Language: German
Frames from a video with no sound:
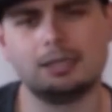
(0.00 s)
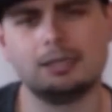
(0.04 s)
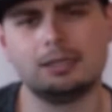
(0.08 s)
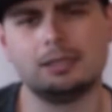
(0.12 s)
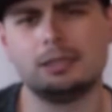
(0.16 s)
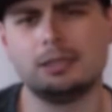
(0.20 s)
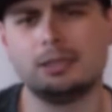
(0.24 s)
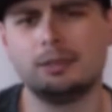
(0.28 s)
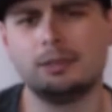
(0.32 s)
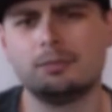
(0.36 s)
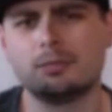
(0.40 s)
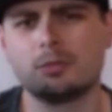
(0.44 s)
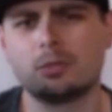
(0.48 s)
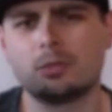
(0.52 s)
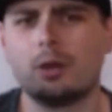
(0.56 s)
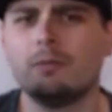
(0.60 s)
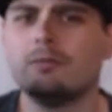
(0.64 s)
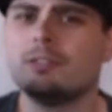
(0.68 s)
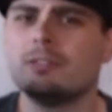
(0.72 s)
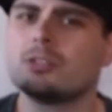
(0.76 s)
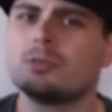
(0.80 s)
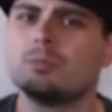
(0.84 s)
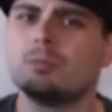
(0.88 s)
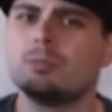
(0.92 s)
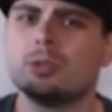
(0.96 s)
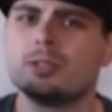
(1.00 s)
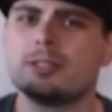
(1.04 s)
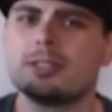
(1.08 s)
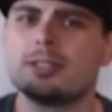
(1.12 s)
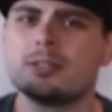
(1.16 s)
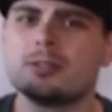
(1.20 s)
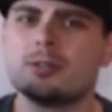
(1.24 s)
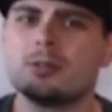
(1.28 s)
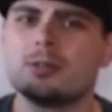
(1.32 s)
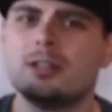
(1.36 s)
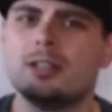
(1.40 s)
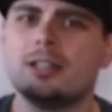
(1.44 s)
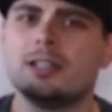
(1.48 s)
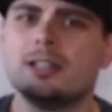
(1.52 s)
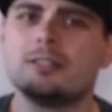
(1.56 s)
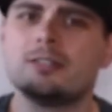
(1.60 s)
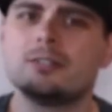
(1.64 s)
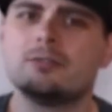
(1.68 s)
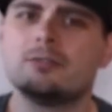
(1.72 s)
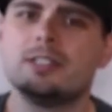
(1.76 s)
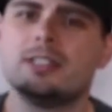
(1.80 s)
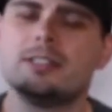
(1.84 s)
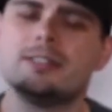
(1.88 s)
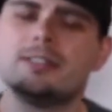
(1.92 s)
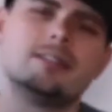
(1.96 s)
ähm, kommen wir zum Prozessor. Also
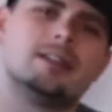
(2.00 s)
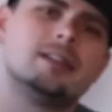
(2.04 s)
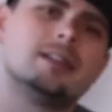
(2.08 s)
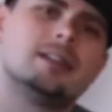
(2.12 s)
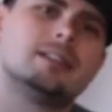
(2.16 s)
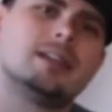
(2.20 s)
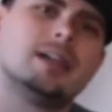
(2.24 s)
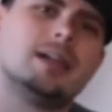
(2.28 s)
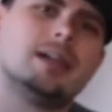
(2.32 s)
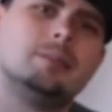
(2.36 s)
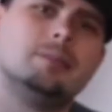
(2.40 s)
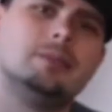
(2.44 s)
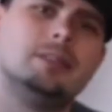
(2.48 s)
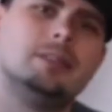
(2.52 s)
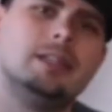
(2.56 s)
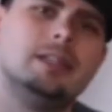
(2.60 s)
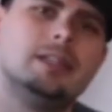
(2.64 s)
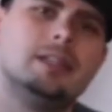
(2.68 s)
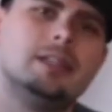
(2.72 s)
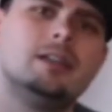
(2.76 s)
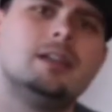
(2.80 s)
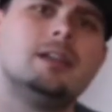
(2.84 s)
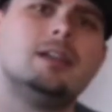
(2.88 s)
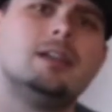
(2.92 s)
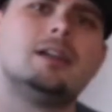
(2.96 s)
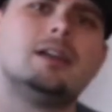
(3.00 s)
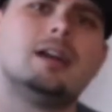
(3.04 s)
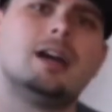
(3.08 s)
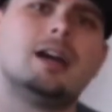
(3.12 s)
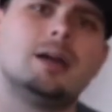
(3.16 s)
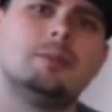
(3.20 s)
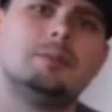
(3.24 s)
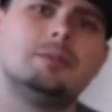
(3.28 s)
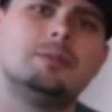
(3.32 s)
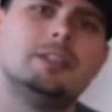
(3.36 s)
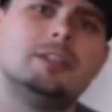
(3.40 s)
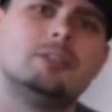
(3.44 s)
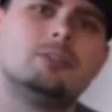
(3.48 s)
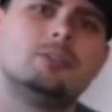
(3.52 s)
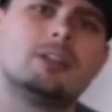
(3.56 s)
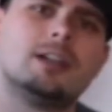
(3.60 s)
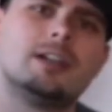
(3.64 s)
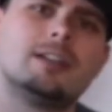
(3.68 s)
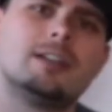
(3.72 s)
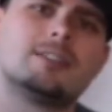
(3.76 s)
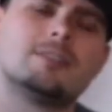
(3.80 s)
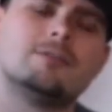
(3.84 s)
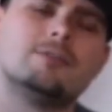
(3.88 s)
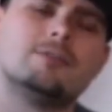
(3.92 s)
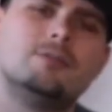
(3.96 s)
wie gesagt, AMD AMD
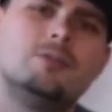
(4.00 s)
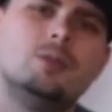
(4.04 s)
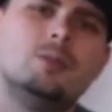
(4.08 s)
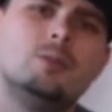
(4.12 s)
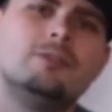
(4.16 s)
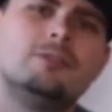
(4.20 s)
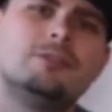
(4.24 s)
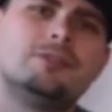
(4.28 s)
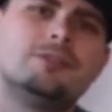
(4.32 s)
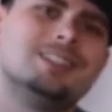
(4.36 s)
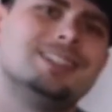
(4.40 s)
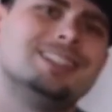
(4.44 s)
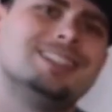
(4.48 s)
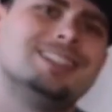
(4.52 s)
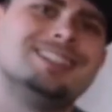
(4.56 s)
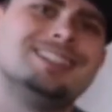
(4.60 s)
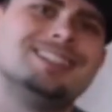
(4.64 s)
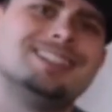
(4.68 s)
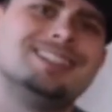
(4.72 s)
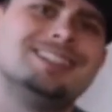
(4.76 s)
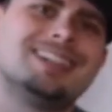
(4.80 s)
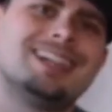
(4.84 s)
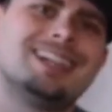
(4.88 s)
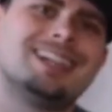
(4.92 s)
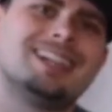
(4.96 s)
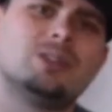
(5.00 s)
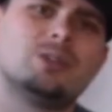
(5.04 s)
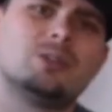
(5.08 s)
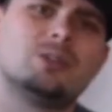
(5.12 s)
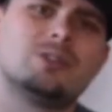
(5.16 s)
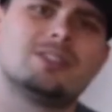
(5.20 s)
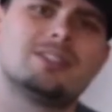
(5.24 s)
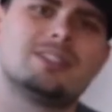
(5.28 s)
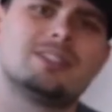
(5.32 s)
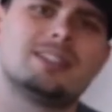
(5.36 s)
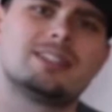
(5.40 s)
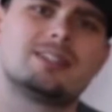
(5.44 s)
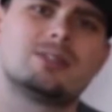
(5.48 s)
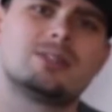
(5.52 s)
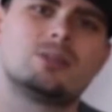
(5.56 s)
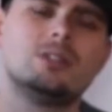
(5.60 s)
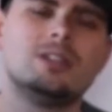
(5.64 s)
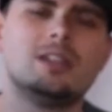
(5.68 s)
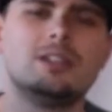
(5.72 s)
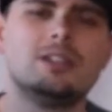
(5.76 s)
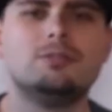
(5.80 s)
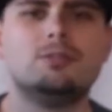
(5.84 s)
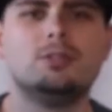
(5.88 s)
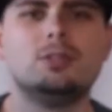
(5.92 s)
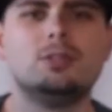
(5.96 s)
Ryzen 5
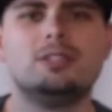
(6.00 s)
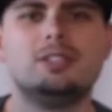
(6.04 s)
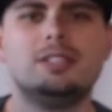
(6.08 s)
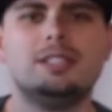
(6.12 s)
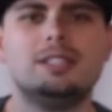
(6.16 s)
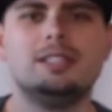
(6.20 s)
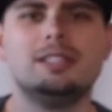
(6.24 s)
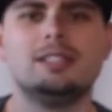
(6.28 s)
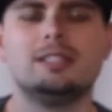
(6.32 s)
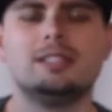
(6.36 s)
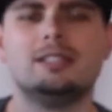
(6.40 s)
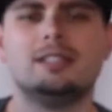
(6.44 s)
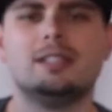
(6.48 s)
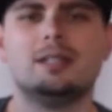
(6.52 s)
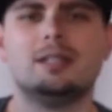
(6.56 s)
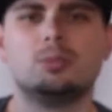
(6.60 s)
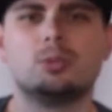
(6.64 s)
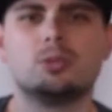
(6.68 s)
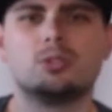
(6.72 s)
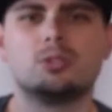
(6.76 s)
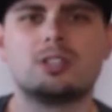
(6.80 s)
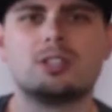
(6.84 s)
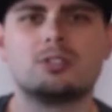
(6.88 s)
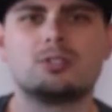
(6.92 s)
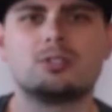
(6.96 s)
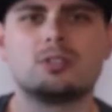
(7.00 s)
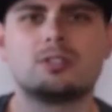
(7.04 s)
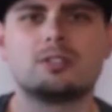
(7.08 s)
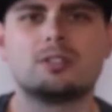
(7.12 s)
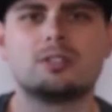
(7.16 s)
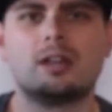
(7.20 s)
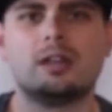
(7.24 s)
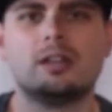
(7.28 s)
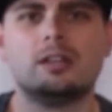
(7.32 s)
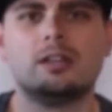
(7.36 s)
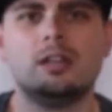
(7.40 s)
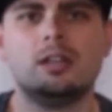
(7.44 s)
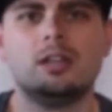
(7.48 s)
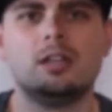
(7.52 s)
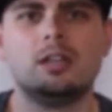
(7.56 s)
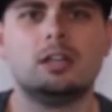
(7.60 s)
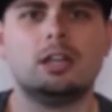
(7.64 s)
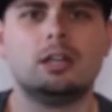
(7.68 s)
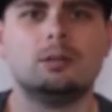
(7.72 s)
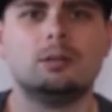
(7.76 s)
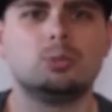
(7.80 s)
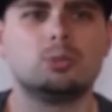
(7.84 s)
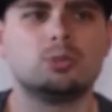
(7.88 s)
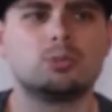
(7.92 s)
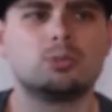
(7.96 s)
3600 wird hier der Prozessor sein.
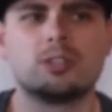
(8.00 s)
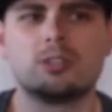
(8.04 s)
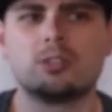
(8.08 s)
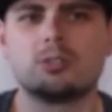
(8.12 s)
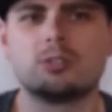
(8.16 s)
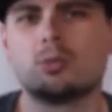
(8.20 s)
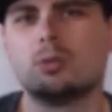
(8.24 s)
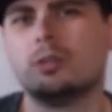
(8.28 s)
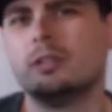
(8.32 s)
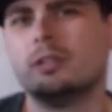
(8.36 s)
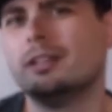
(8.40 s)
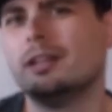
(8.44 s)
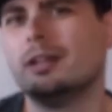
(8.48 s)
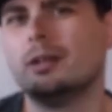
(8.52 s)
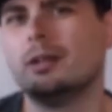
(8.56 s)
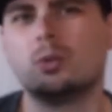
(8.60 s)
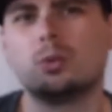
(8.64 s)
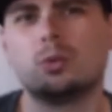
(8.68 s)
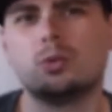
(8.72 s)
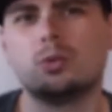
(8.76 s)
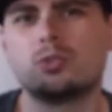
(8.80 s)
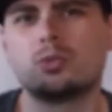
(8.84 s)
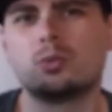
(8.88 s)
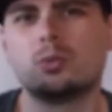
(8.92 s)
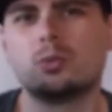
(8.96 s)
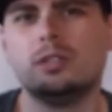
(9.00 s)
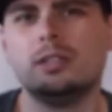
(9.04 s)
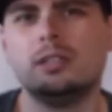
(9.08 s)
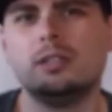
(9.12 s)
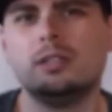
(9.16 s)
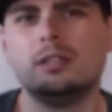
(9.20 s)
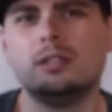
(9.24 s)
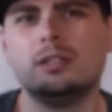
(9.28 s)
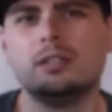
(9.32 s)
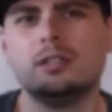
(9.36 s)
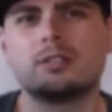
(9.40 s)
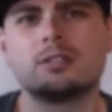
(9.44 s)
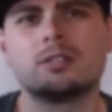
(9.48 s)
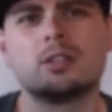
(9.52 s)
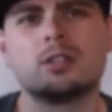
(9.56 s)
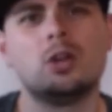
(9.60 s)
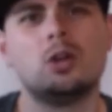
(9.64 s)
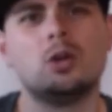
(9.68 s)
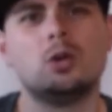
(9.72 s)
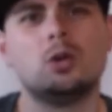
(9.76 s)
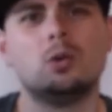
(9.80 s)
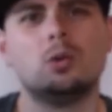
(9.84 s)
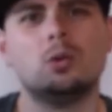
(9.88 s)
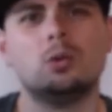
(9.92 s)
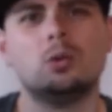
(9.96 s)
Ein Prozessor, der grundsolide ist
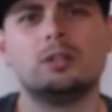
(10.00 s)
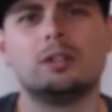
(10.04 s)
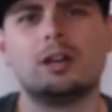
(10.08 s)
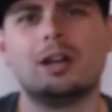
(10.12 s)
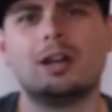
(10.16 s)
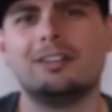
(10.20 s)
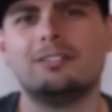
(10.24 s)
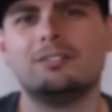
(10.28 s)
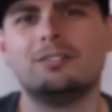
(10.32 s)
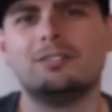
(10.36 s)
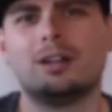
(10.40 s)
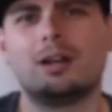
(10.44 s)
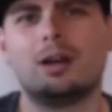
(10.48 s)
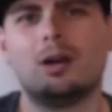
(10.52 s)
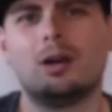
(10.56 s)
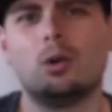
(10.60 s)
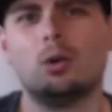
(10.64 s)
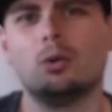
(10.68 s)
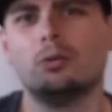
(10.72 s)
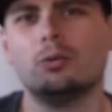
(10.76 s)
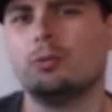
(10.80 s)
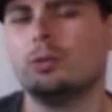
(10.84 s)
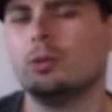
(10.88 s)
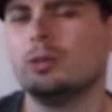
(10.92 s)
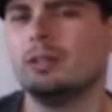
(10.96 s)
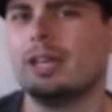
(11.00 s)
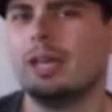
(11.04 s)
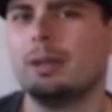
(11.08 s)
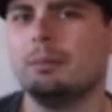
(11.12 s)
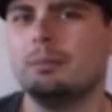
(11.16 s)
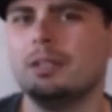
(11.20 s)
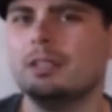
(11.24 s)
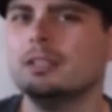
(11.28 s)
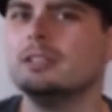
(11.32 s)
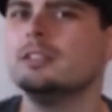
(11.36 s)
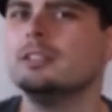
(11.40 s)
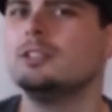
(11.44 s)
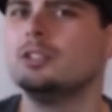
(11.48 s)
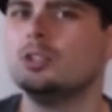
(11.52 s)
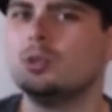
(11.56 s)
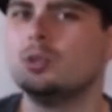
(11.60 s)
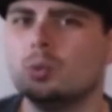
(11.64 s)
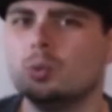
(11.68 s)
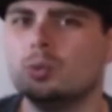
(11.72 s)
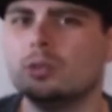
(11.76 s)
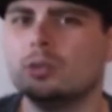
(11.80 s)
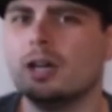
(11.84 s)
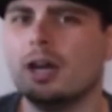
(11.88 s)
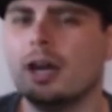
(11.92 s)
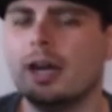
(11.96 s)
und einfach auch für Gaming richtig
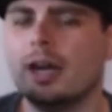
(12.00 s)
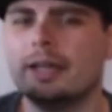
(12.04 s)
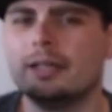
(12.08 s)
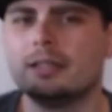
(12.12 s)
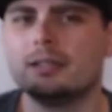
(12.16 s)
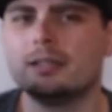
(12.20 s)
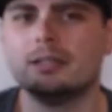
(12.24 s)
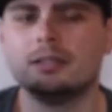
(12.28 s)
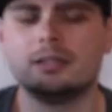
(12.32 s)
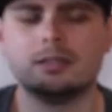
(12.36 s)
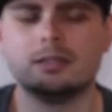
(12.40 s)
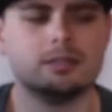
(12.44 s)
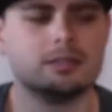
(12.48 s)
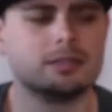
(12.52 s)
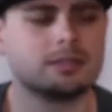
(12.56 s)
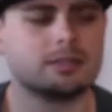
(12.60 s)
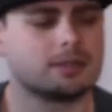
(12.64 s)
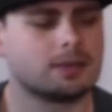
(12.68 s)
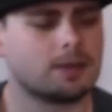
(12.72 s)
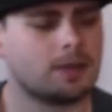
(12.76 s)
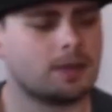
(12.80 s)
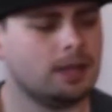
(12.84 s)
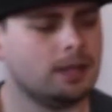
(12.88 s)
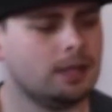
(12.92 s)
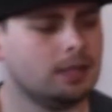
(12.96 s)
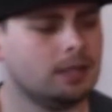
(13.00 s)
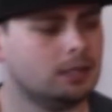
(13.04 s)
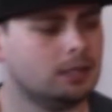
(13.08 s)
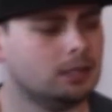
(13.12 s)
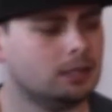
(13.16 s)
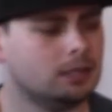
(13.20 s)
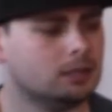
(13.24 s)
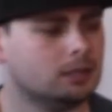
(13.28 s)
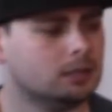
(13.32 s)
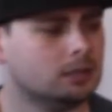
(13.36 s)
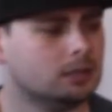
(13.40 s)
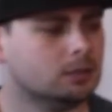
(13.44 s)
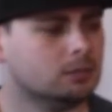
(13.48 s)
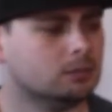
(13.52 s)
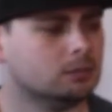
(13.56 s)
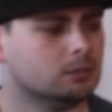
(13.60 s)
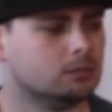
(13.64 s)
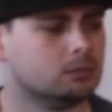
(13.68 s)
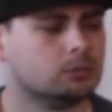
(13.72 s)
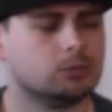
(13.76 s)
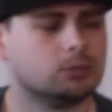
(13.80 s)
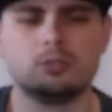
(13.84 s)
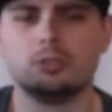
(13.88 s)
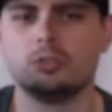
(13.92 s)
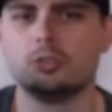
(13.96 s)
gut geeignet ist. Ähm,
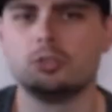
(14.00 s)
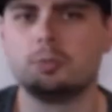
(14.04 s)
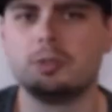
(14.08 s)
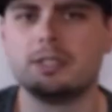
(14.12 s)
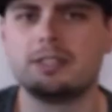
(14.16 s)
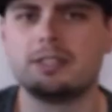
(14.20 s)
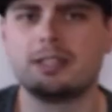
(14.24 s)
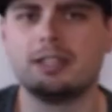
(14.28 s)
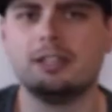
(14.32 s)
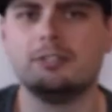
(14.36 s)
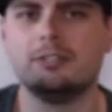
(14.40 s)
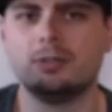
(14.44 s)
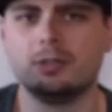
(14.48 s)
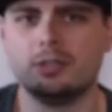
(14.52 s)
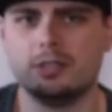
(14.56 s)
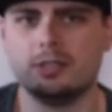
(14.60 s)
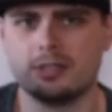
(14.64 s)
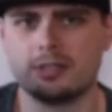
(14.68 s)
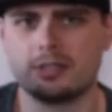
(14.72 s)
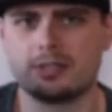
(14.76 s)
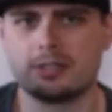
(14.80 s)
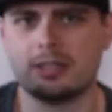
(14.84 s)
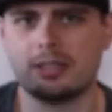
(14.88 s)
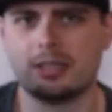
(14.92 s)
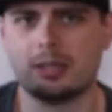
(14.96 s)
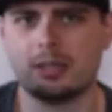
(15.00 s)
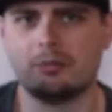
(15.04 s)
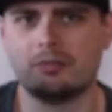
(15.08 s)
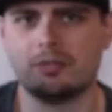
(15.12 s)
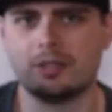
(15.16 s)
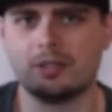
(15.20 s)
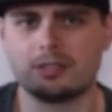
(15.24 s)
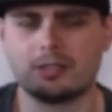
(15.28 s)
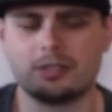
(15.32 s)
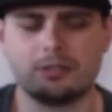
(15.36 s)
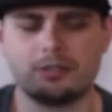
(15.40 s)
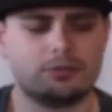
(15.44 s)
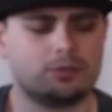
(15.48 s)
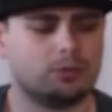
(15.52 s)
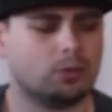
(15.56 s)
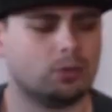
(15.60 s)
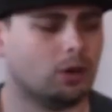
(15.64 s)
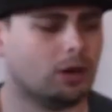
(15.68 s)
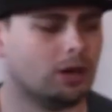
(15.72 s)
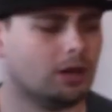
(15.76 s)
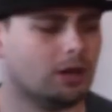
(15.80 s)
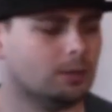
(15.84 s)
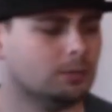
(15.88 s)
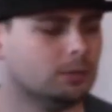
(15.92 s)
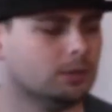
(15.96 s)
speziell für dieses Setup, was ich
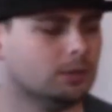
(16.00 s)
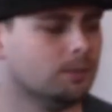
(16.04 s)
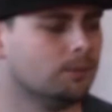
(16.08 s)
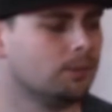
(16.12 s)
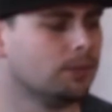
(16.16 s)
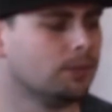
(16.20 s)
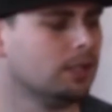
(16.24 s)
vorhabe.